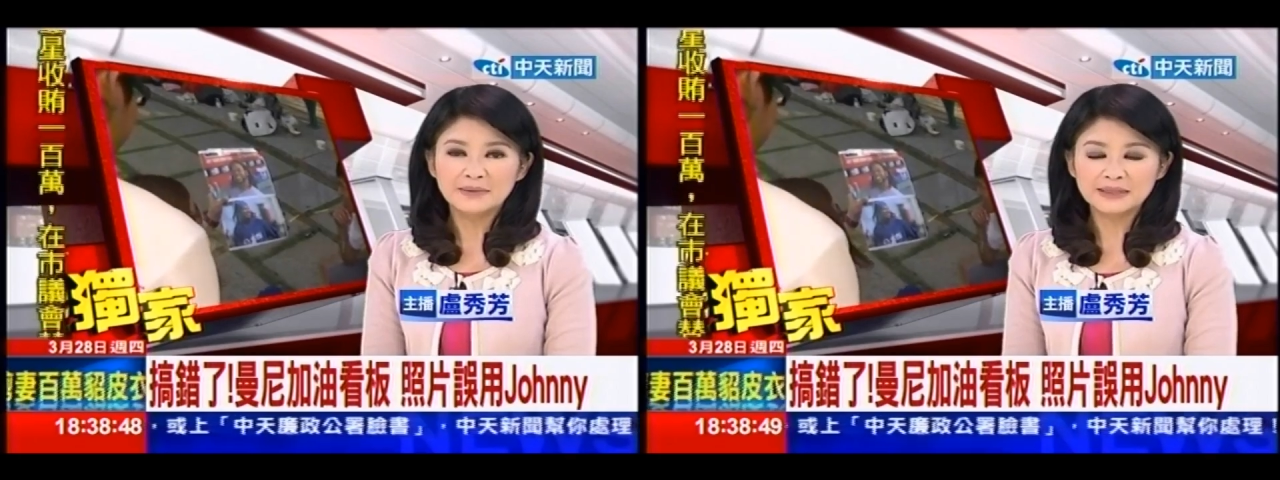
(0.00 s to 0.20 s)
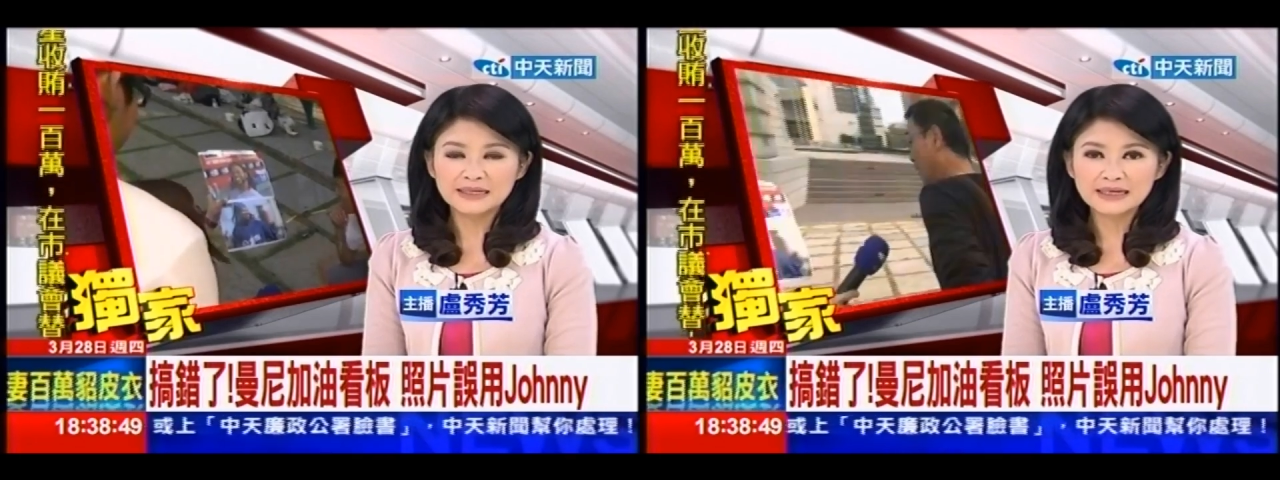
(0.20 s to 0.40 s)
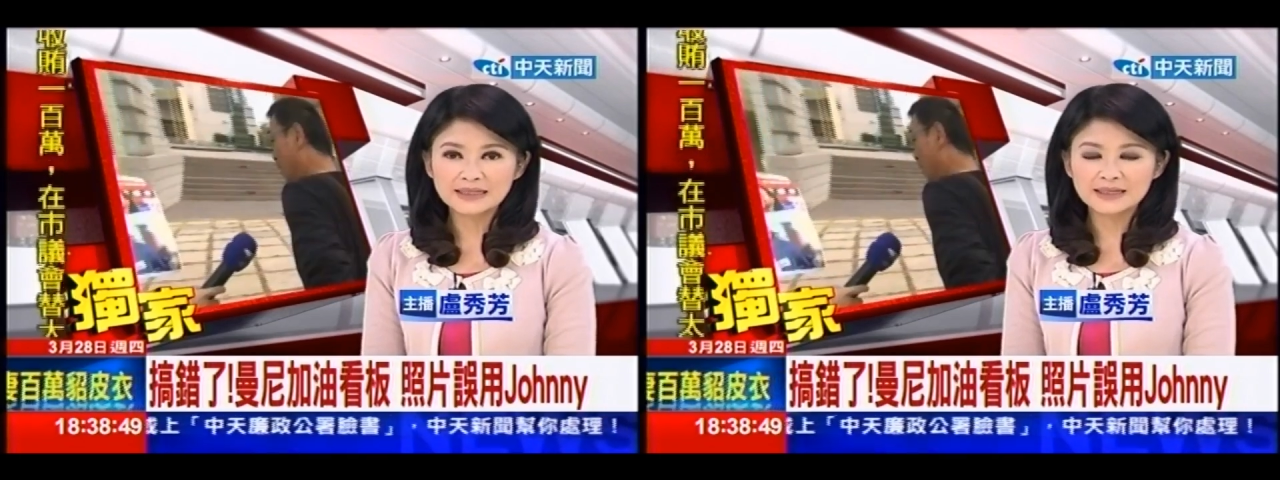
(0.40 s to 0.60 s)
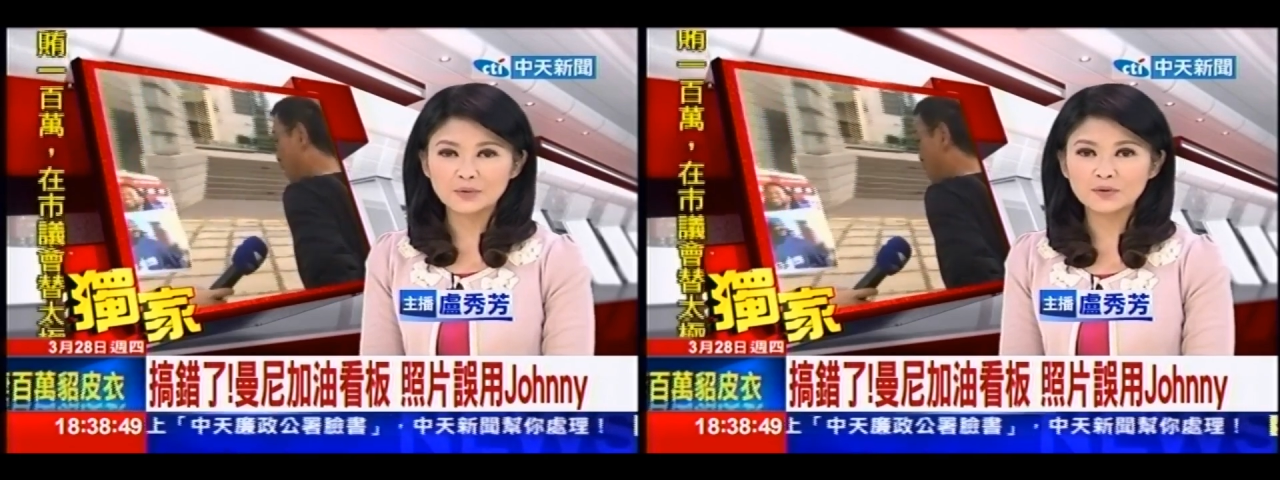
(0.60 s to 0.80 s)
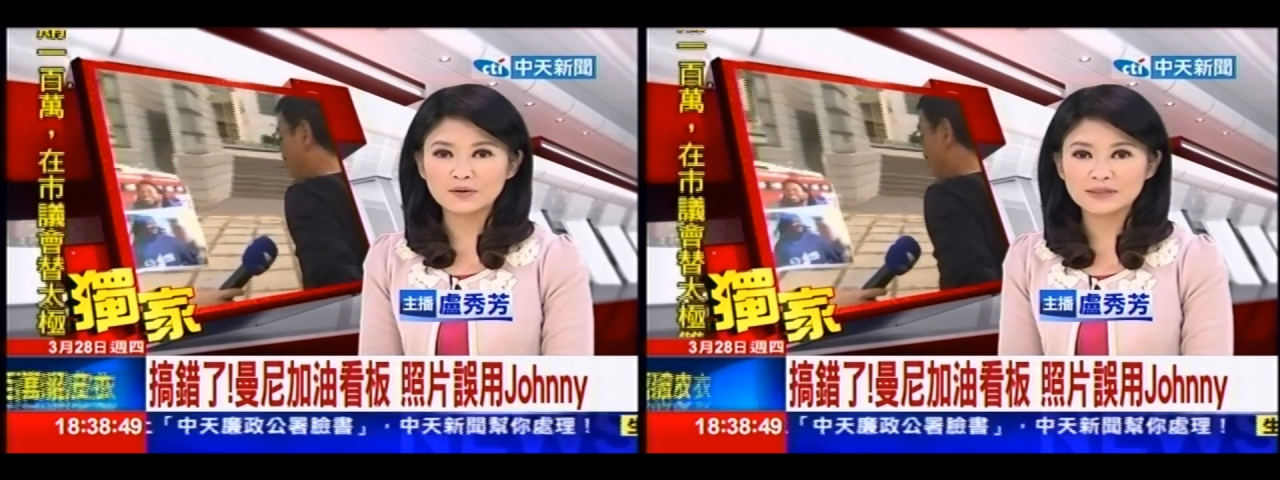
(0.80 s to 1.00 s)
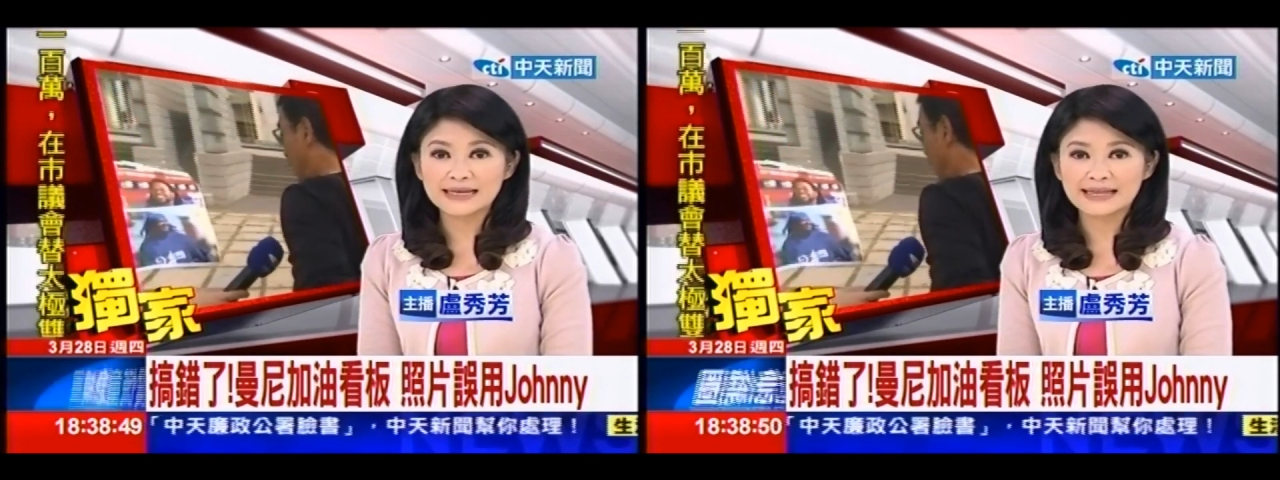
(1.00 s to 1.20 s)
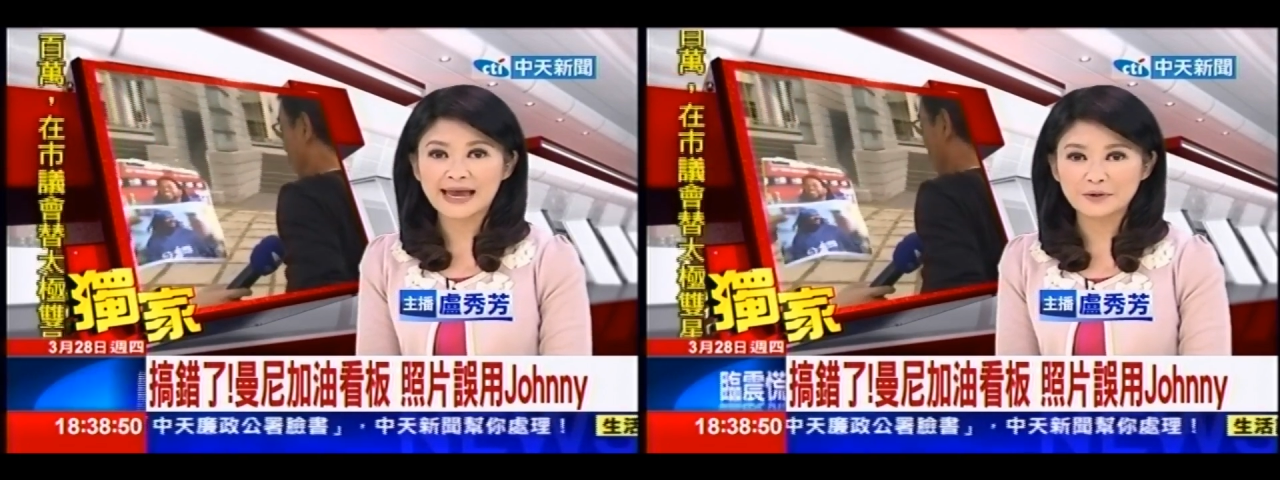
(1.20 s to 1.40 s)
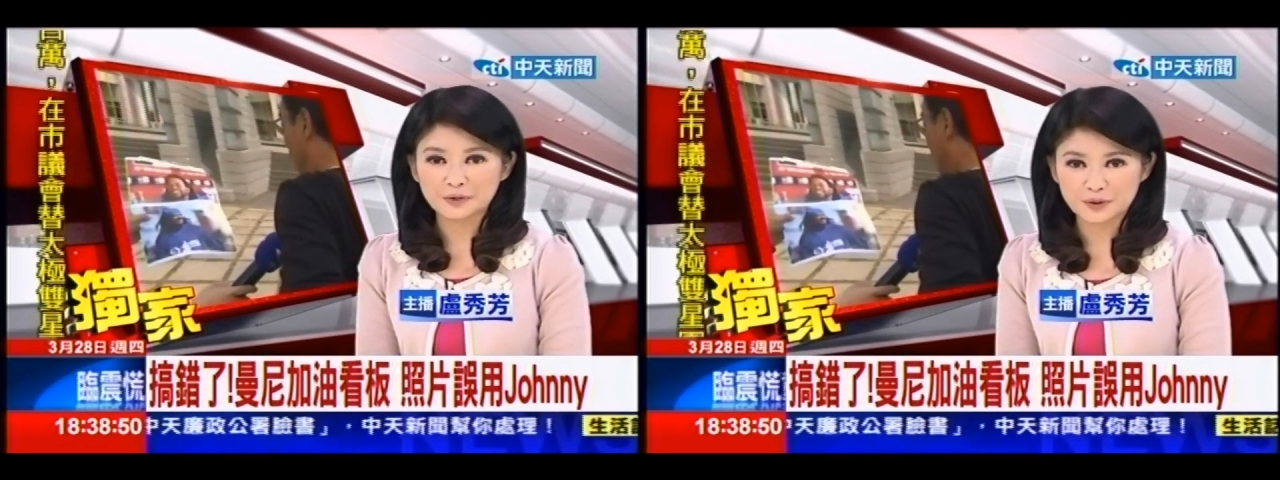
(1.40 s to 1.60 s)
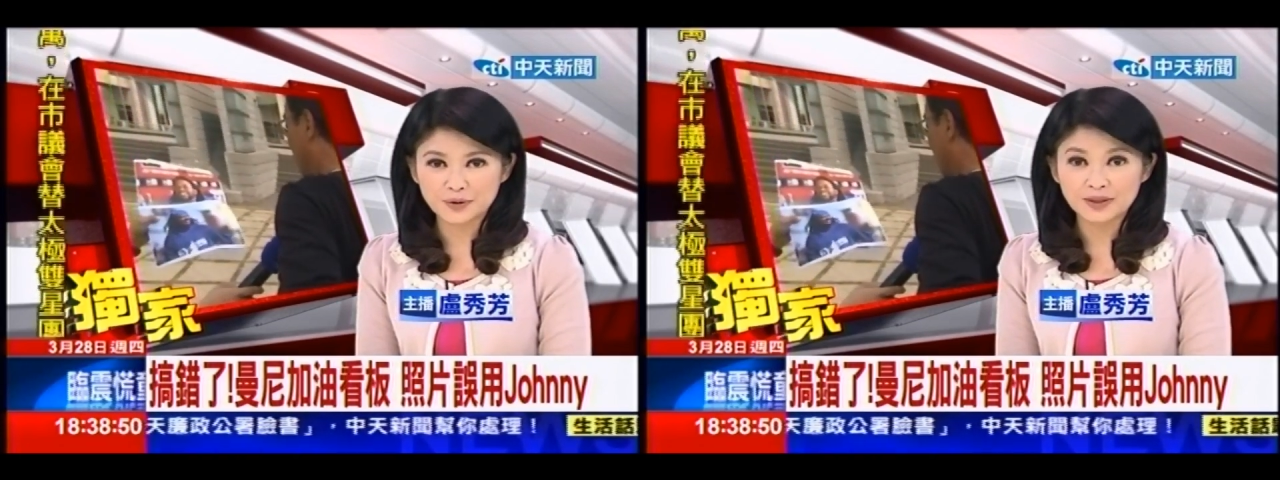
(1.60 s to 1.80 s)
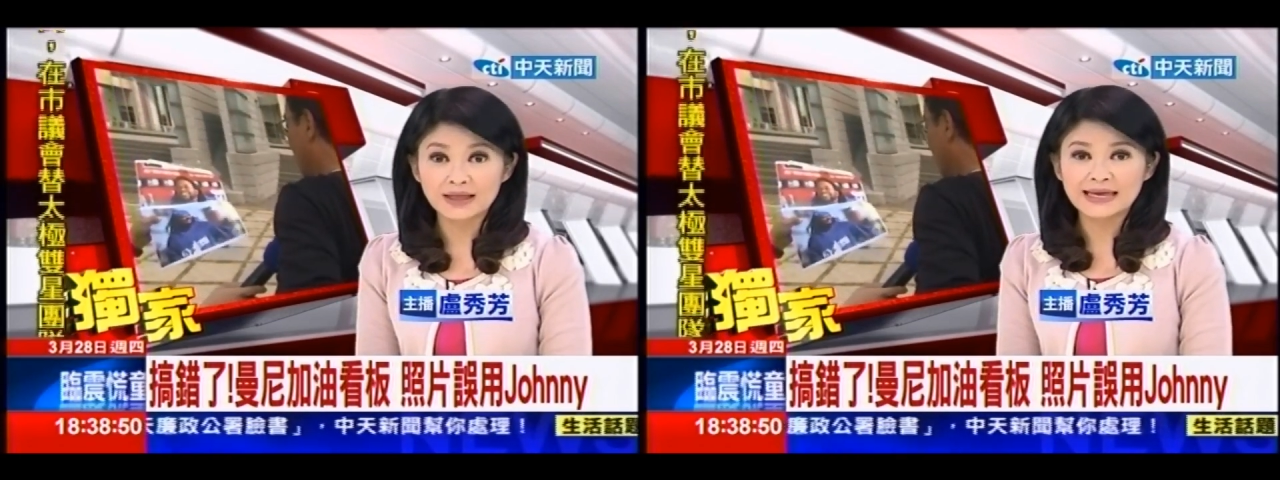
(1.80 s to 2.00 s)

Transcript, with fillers: 那么这个这个乌龙实在太有趣了，